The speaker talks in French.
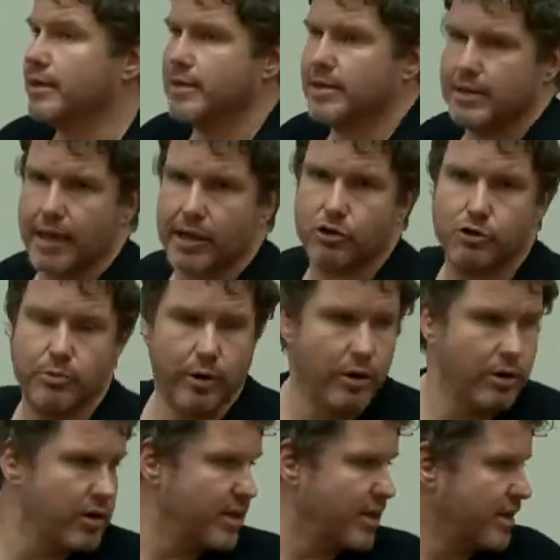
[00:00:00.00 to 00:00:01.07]

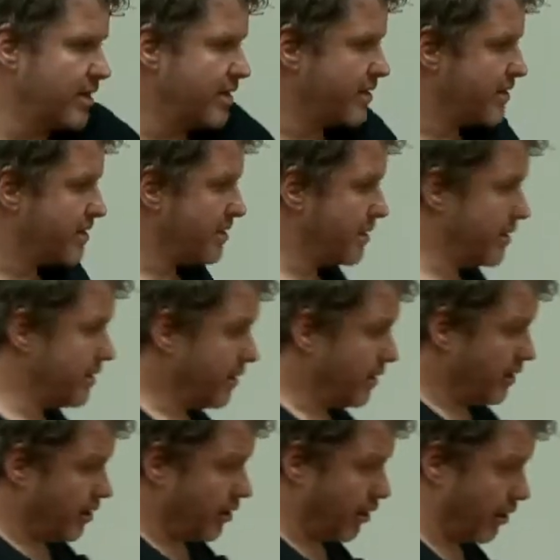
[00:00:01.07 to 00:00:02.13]
l'argument ici,
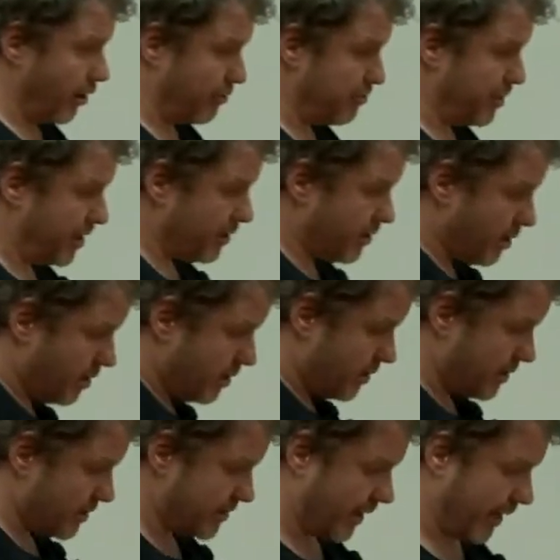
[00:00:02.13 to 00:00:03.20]
euh, min
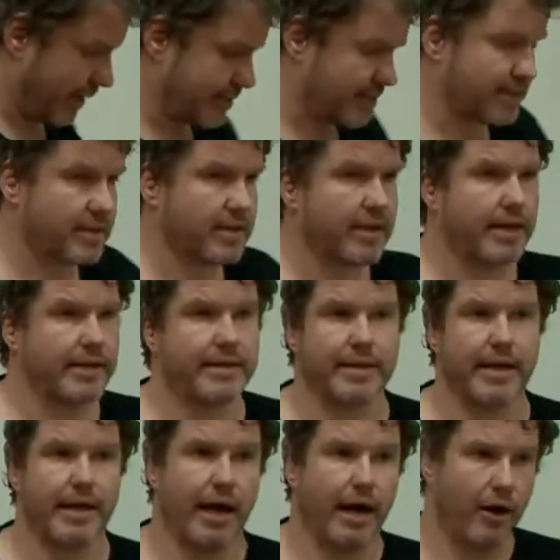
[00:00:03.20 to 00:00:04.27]
sites est
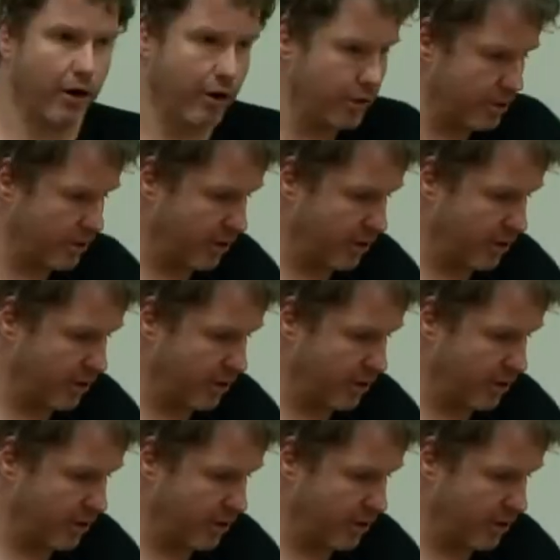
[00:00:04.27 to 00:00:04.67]
égal à 1,